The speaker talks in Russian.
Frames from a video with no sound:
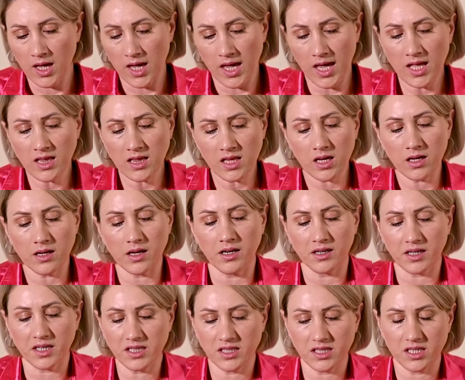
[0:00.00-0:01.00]
Это
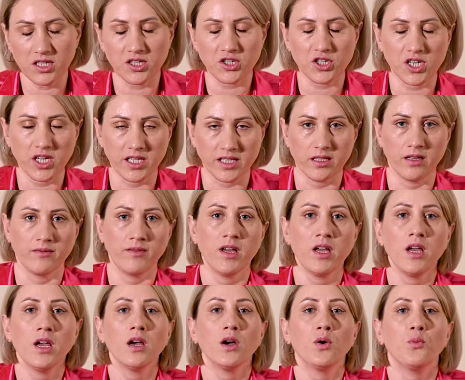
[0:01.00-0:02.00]
э, рыцарь жезлов,
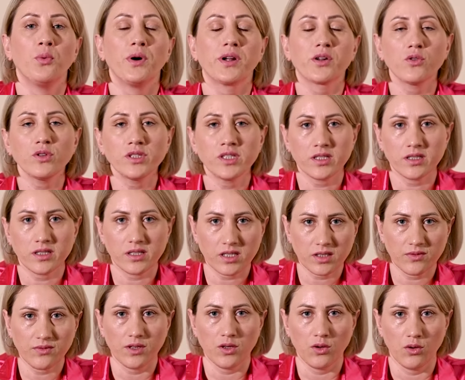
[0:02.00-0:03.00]
бороться за
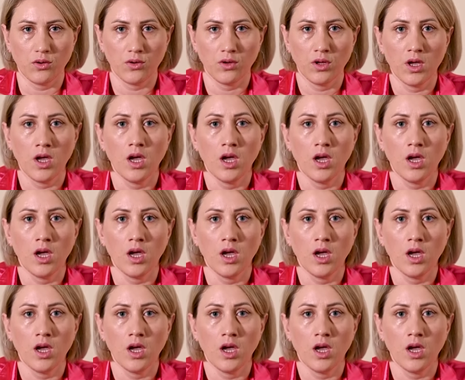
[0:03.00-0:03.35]
свое.